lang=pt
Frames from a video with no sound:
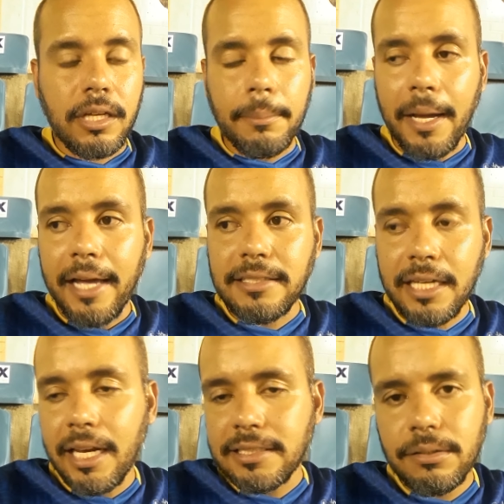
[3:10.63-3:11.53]
Mas em
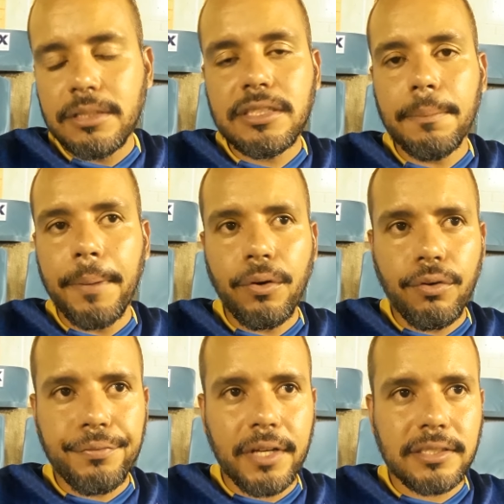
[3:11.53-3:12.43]
relação a desempenho,
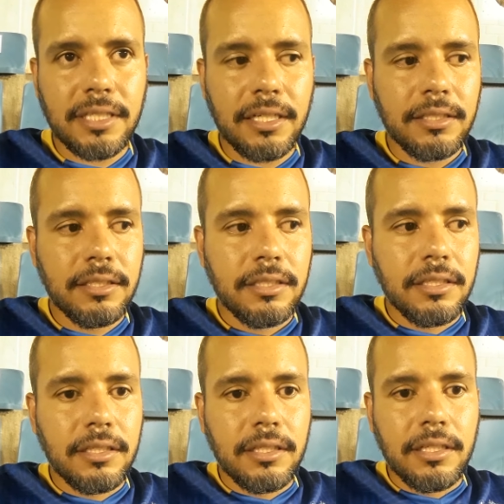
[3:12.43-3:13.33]
confiança
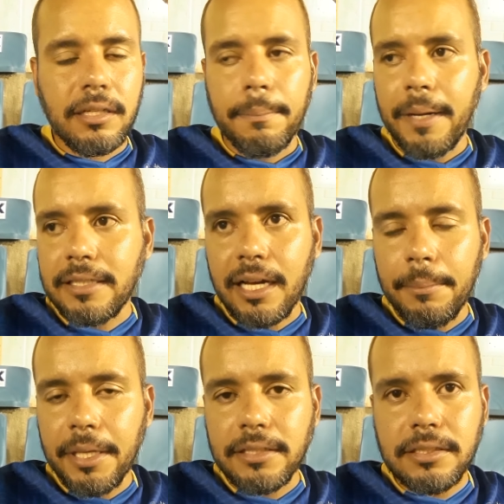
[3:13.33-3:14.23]

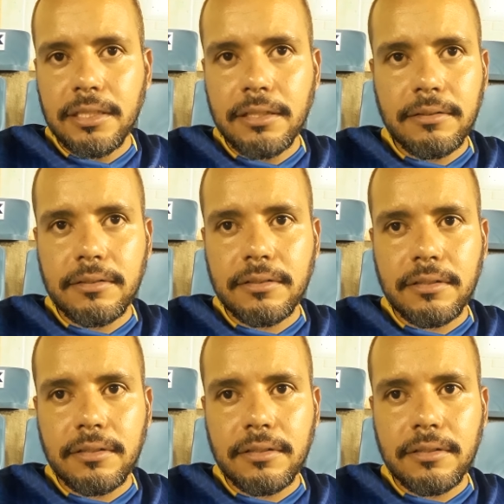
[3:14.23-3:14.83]
praticamente